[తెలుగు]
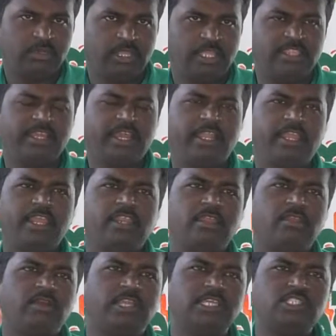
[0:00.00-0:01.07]
ఎందుకంటే
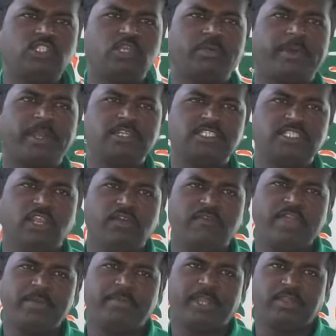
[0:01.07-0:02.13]
నేను క్రీస్తుతో పాటు
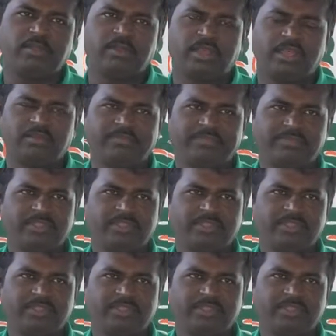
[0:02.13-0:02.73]
సిలువేయబడి ఉన్నాను